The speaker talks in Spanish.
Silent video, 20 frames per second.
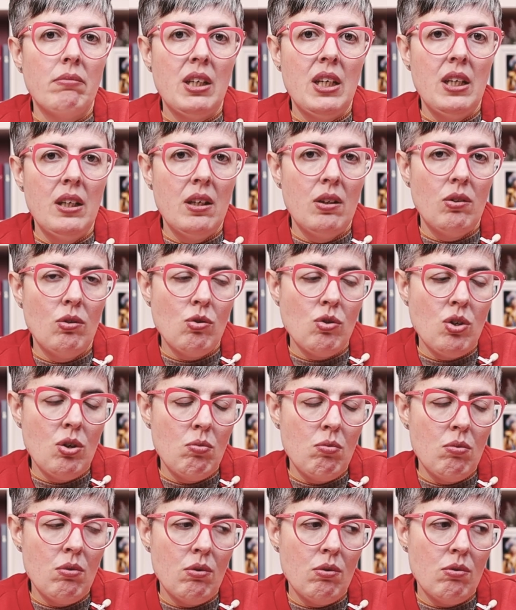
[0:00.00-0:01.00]
500 mm,
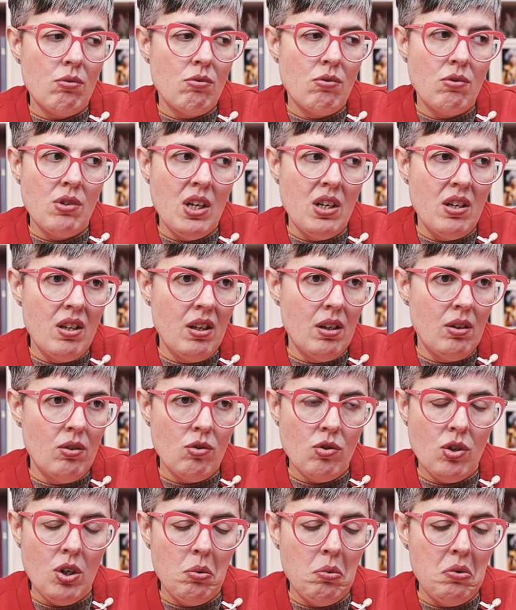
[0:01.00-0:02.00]
euros,
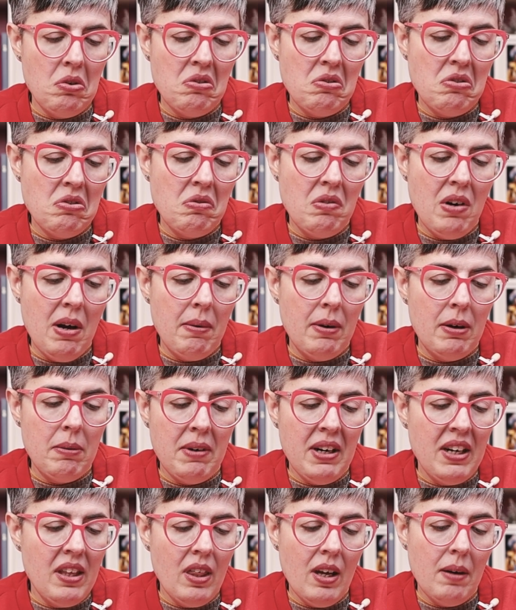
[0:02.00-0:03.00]
600 euros, una
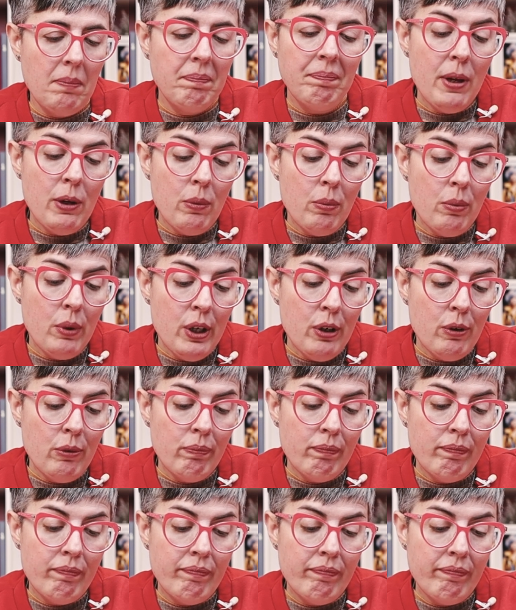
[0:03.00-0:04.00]
barbaridad. Pero bueno,
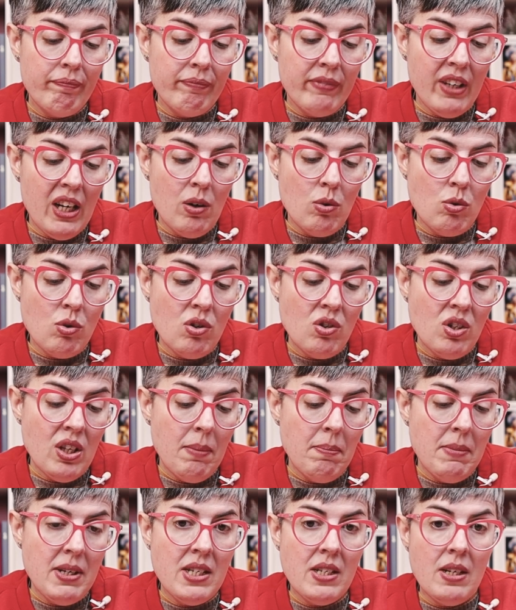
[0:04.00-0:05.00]
mm, de ilusión
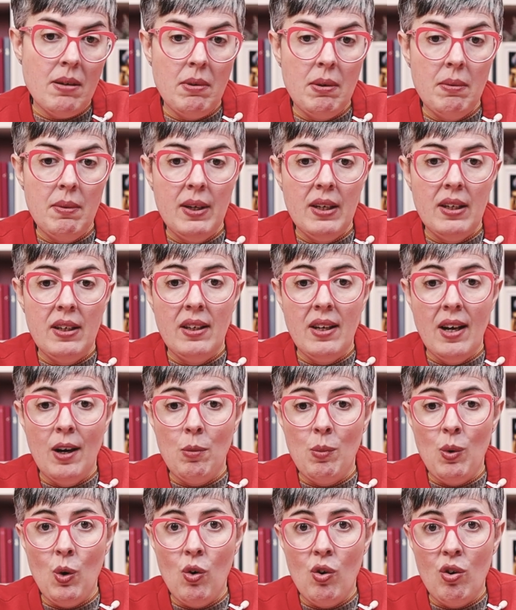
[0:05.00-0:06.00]
también se vive y a
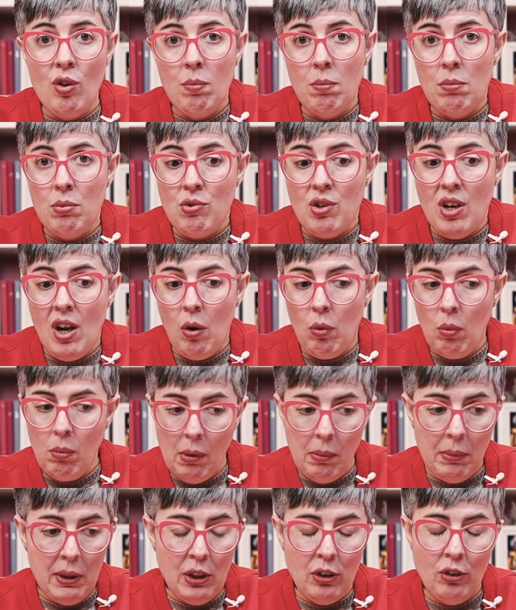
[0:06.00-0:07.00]
lo mejor pues en algún
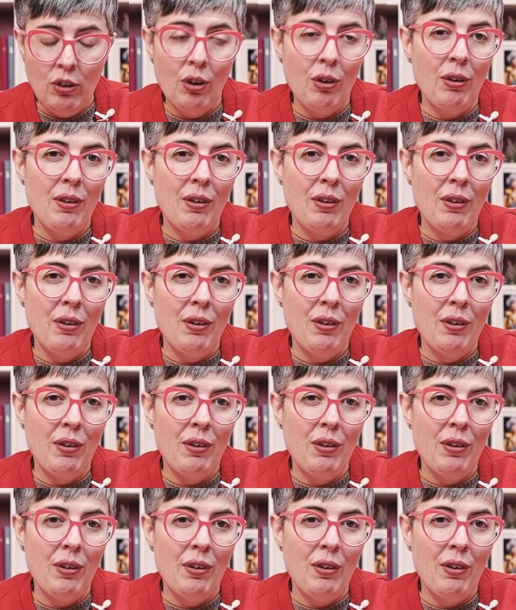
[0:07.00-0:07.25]
momento